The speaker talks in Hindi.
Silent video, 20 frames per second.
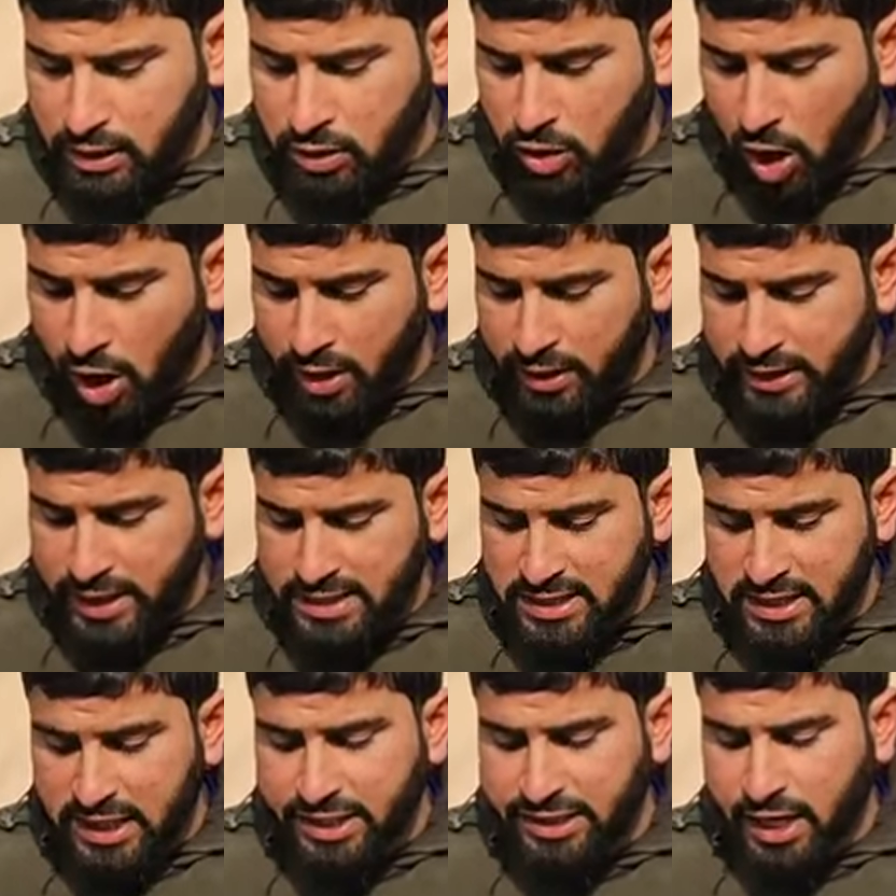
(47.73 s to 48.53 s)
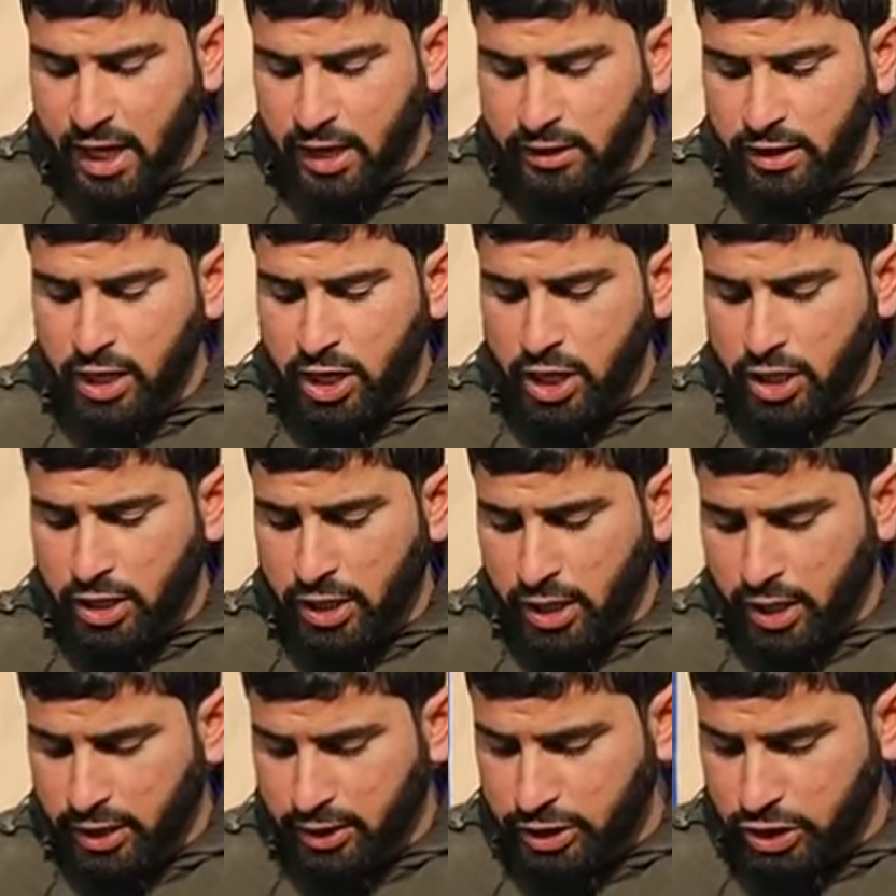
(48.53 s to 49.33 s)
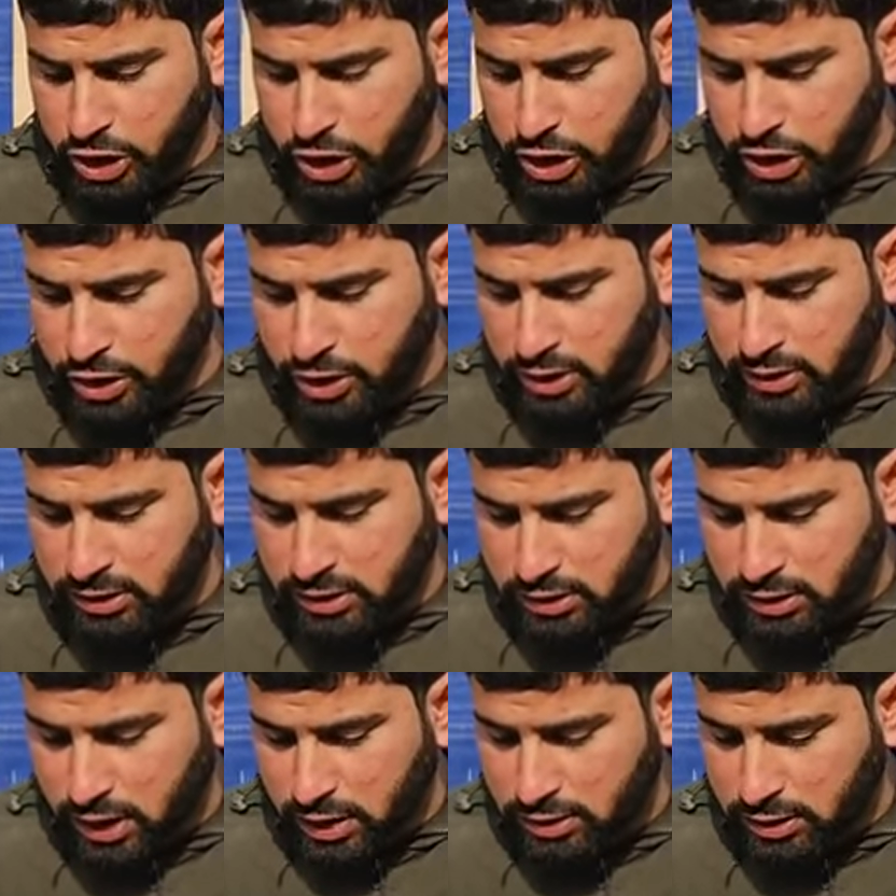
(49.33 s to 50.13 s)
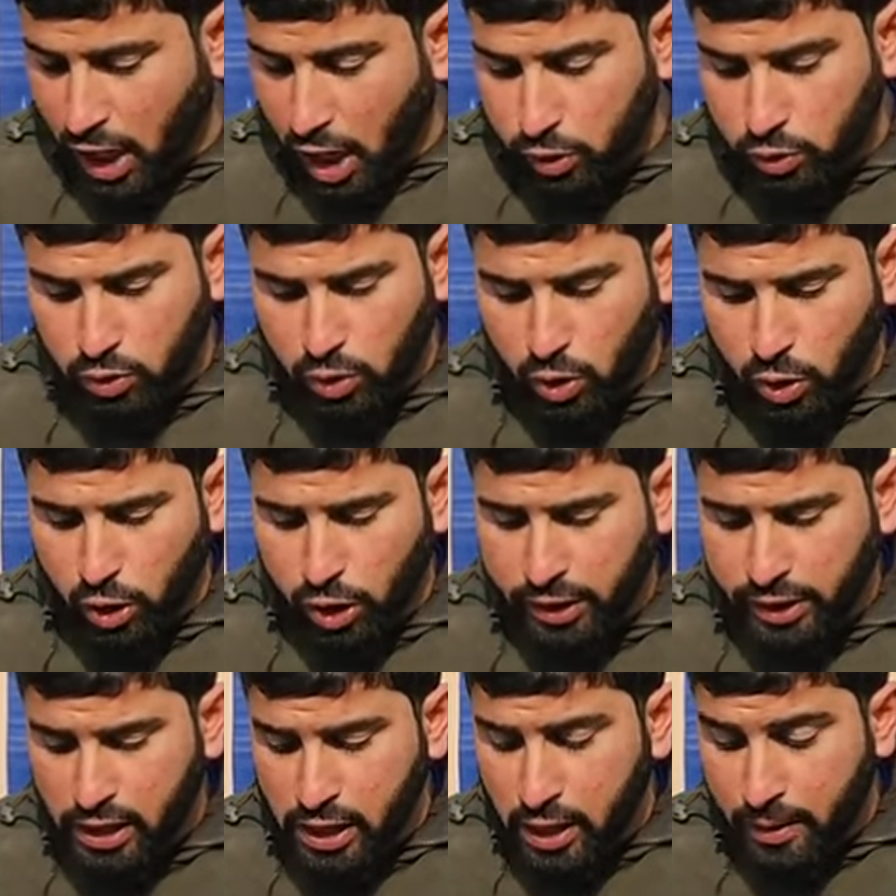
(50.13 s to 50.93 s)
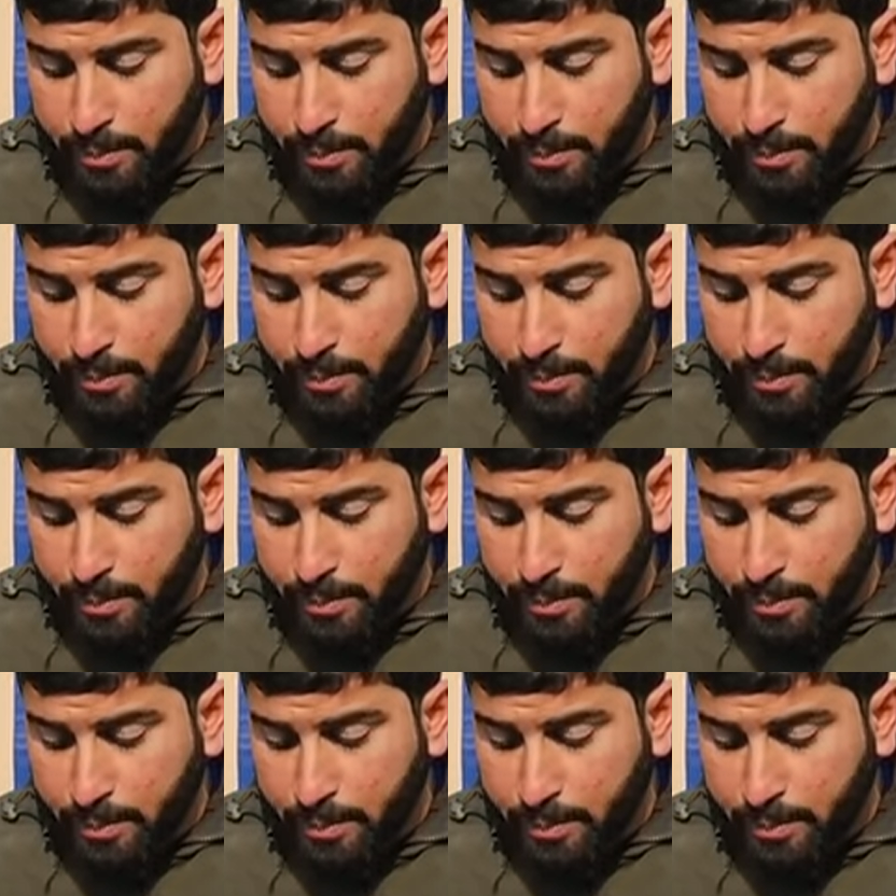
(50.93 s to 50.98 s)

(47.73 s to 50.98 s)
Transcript: कांग्रेस लीडर ऋषि थारू और